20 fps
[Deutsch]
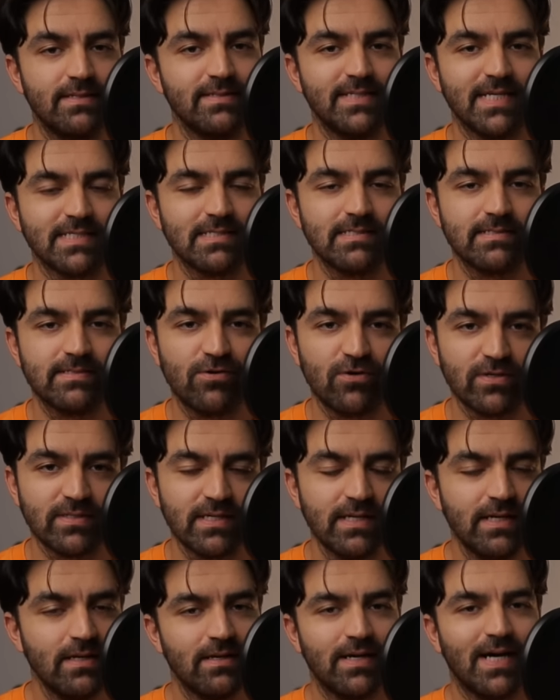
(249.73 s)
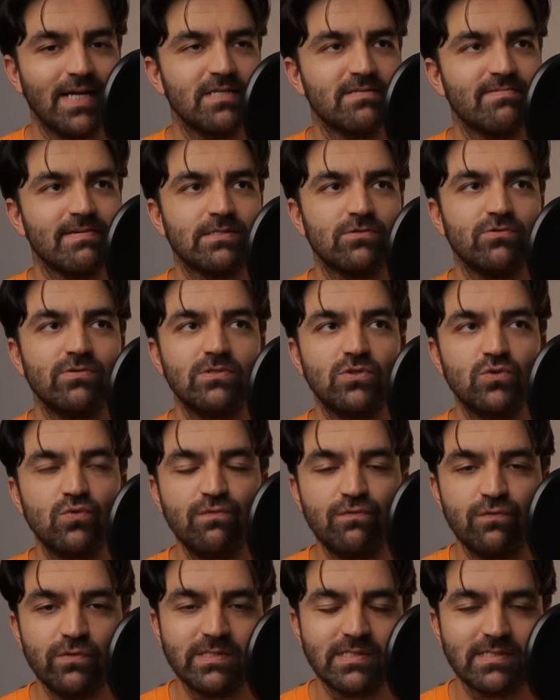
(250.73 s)
das ist Gott. Alles, was du
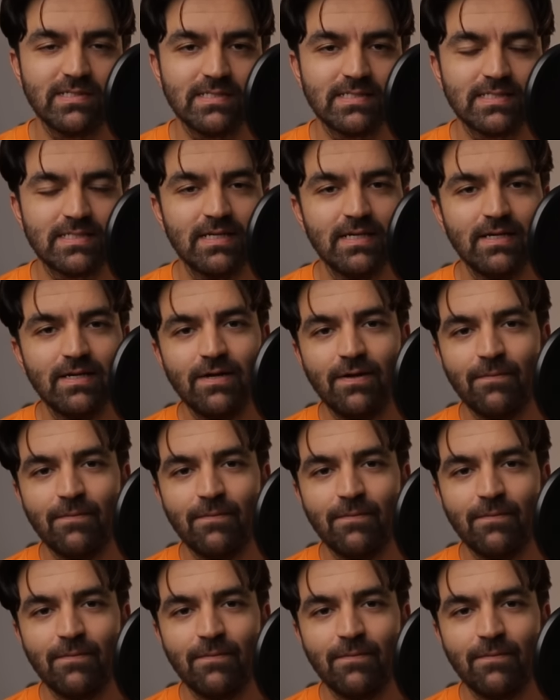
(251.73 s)
hinzufügst, ist